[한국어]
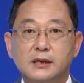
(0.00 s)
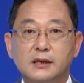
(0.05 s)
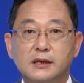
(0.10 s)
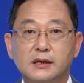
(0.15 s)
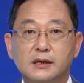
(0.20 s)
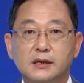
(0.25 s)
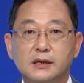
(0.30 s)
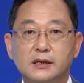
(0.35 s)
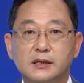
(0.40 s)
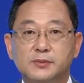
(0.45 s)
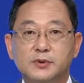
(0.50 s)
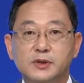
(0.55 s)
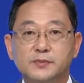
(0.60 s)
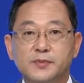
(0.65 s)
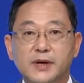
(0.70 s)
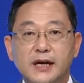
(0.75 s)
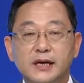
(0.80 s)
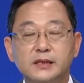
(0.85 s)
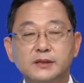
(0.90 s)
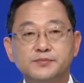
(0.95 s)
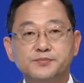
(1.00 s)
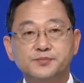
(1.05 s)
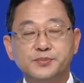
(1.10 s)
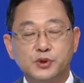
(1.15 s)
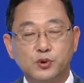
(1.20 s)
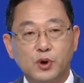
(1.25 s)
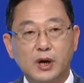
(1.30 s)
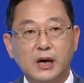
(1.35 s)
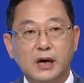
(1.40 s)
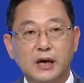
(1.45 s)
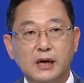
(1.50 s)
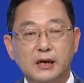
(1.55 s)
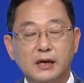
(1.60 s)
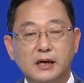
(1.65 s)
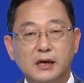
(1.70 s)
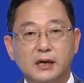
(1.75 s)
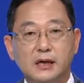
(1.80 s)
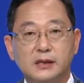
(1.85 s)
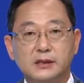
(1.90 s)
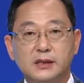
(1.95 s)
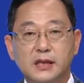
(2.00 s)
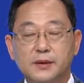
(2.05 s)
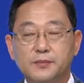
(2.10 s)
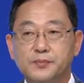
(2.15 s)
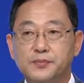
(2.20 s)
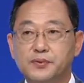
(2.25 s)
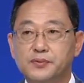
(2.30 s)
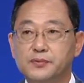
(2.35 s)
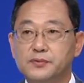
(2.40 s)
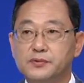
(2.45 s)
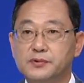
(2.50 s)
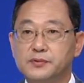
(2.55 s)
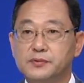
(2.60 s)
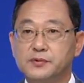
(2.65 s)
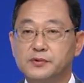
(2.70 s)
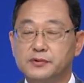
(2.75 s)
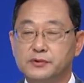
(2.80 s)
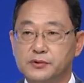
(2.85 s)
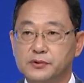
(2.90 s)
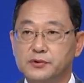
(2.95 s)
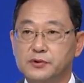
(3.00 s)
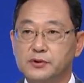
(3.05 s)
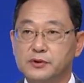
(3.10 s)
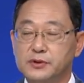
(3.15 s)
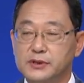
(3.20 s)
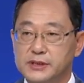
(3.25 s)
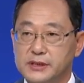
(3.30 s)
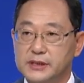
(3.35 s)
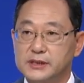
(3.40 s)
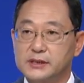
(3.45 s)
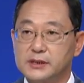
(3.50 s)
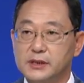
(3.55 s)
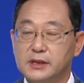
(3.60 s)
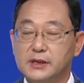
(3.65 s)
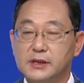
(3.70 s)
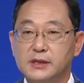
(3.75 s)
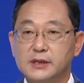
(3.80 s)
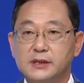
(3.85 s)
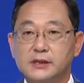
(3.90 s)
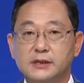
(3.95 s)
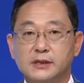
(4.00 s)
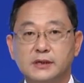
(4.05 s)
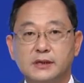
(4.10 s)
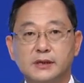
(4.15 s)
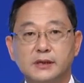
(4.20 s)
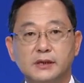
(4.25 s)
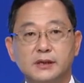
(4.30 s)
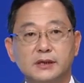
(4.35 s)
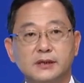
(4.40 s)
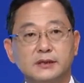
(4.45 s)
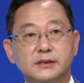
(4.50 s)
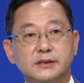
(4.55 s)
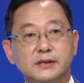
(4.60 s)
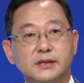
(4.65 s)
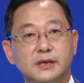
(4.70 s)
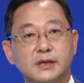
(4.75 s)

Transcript: 어, 이번 많은 비와 어, 태풍으로 인해서 어,